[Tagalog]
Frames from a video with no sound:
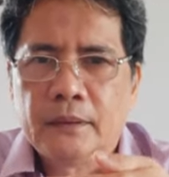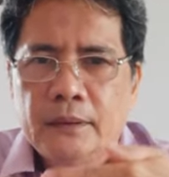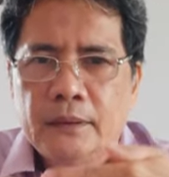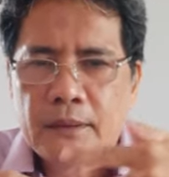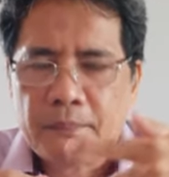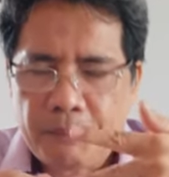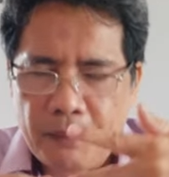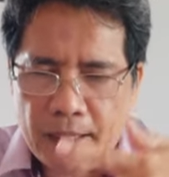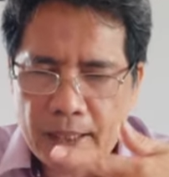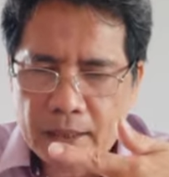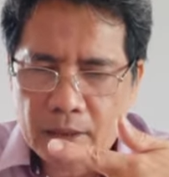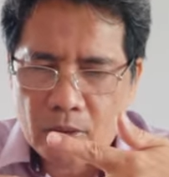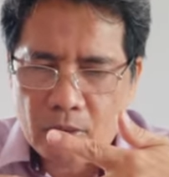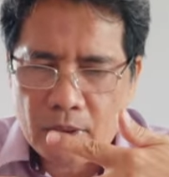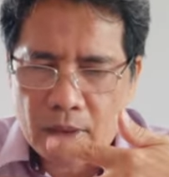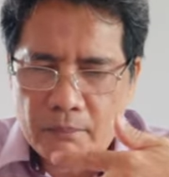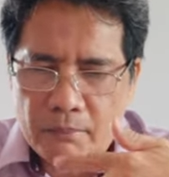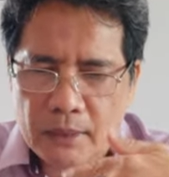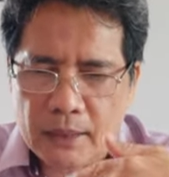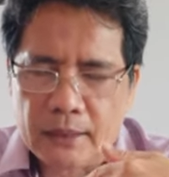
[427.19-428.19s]
Sa pangatlo
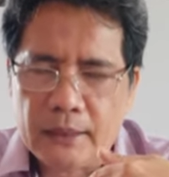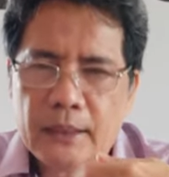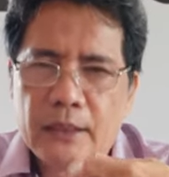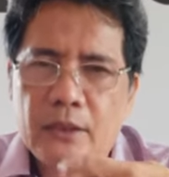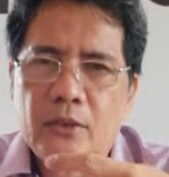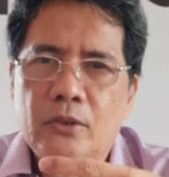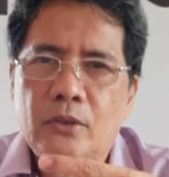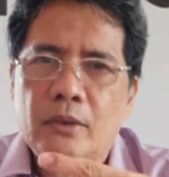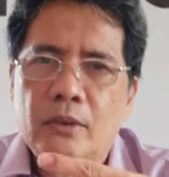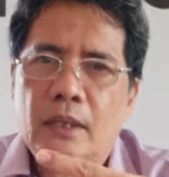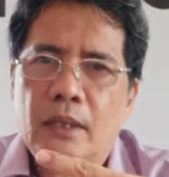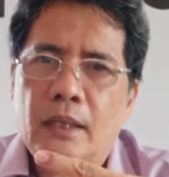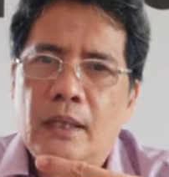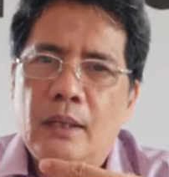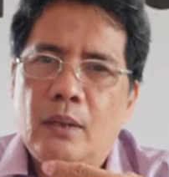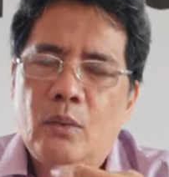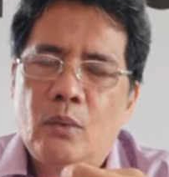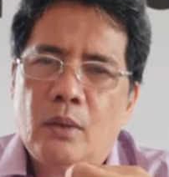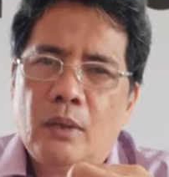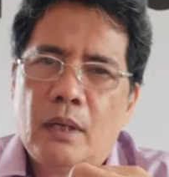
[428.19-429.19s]
naman, itong
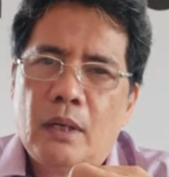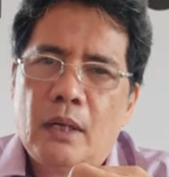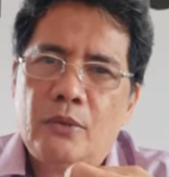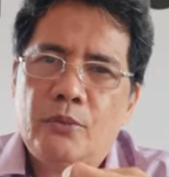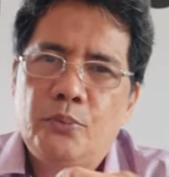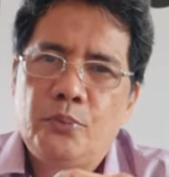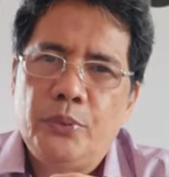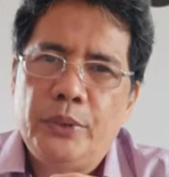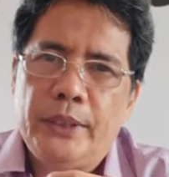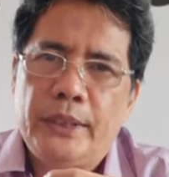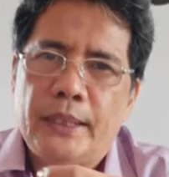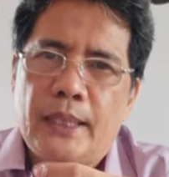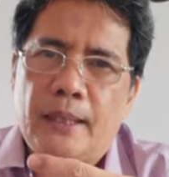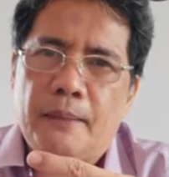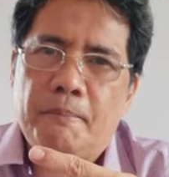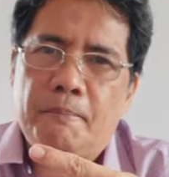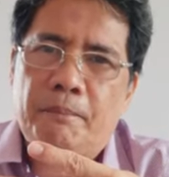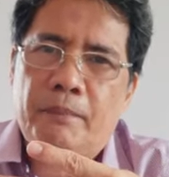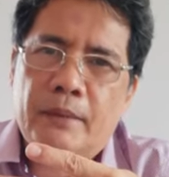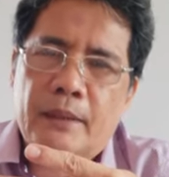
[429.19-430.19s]
uh, our
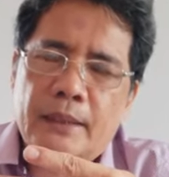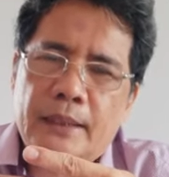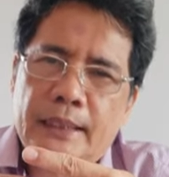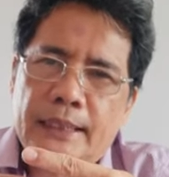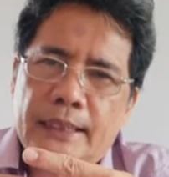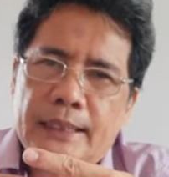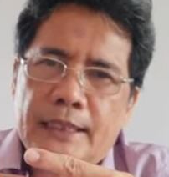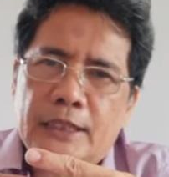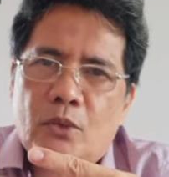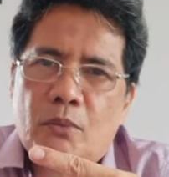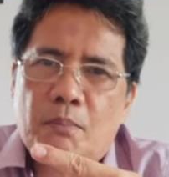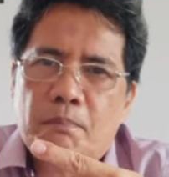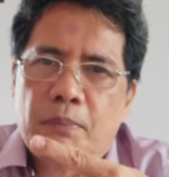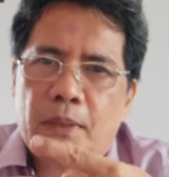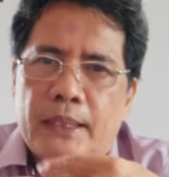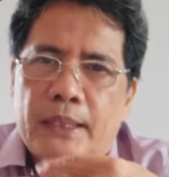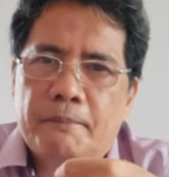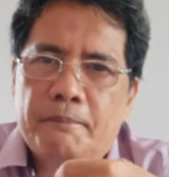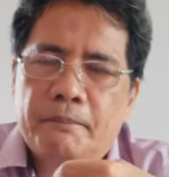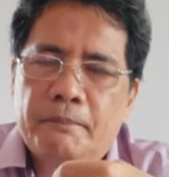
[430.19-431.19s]
freedom is
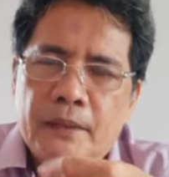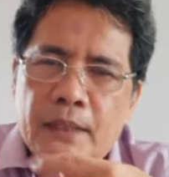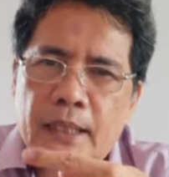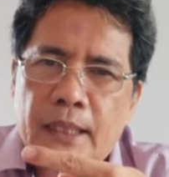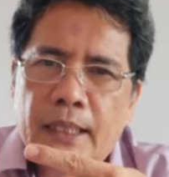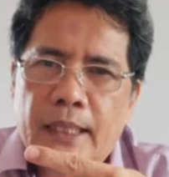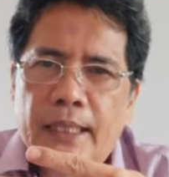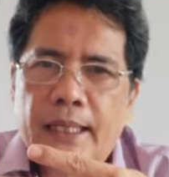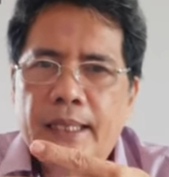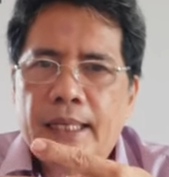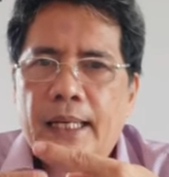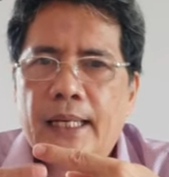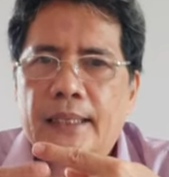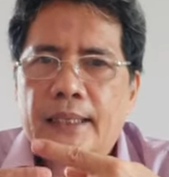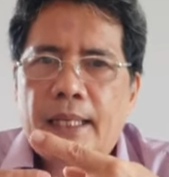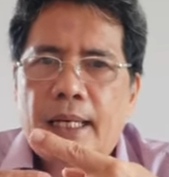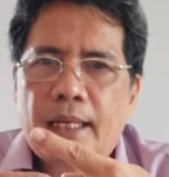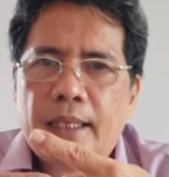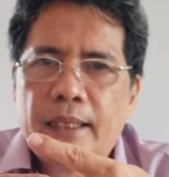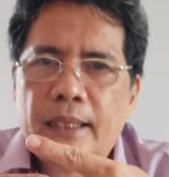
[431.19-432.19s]
complete
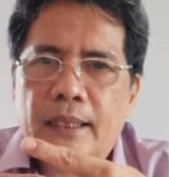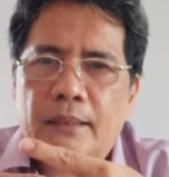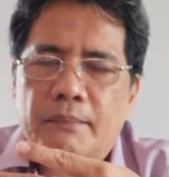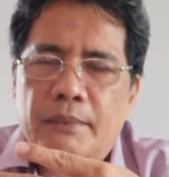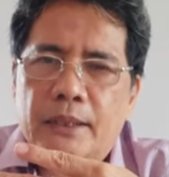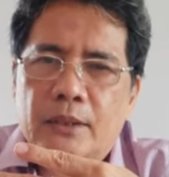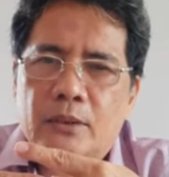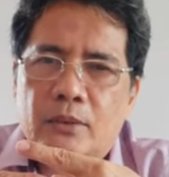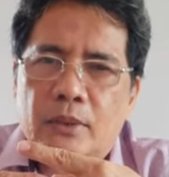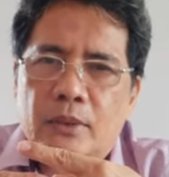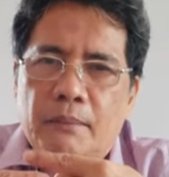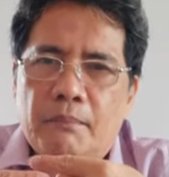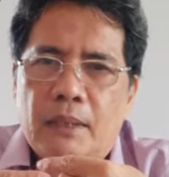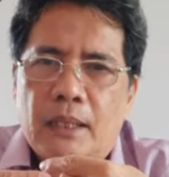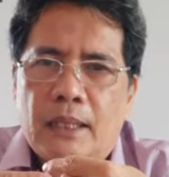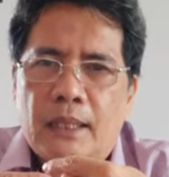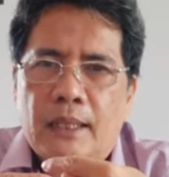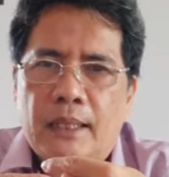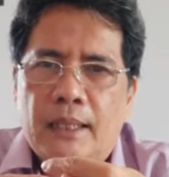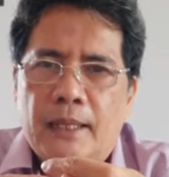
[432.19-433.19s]
inaatake naman to ng
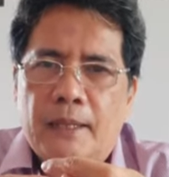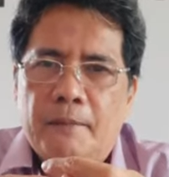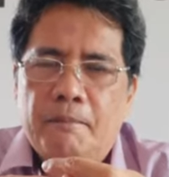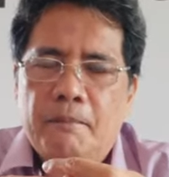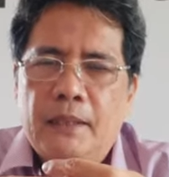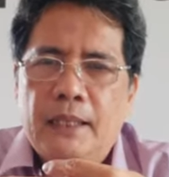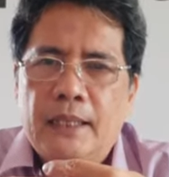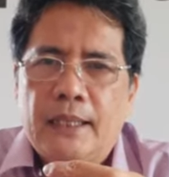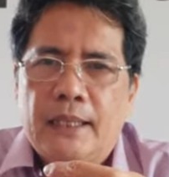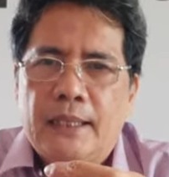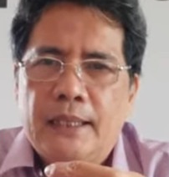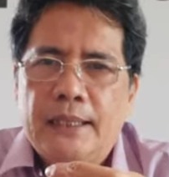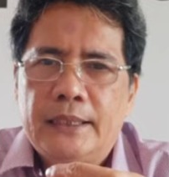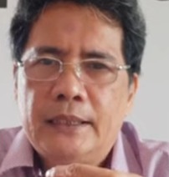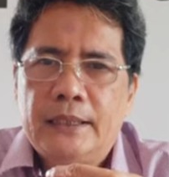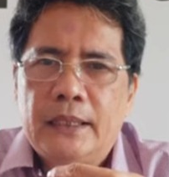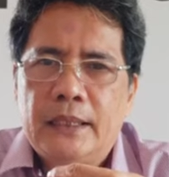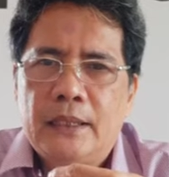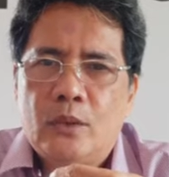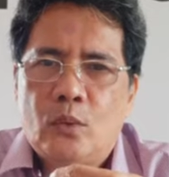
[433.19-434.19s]
mga
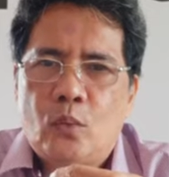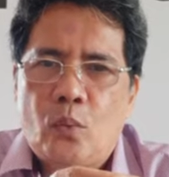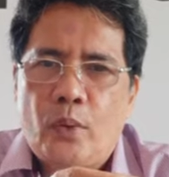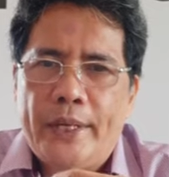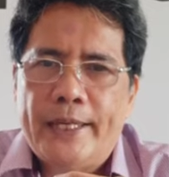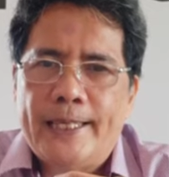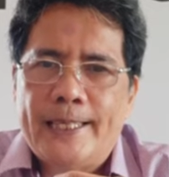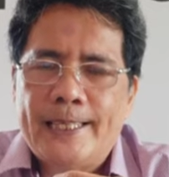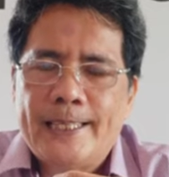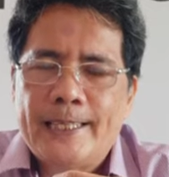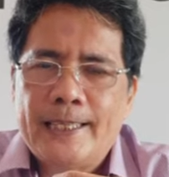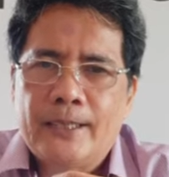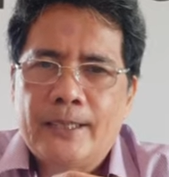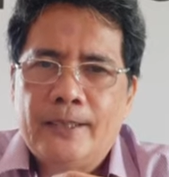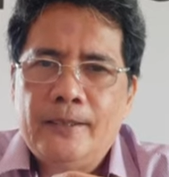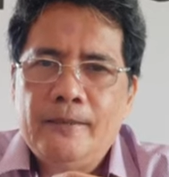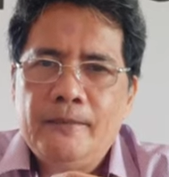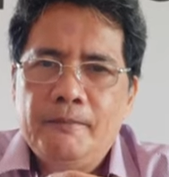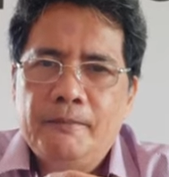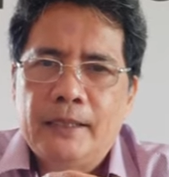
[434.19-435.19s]
legalistic way,
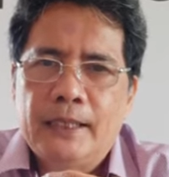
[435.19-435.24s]
no?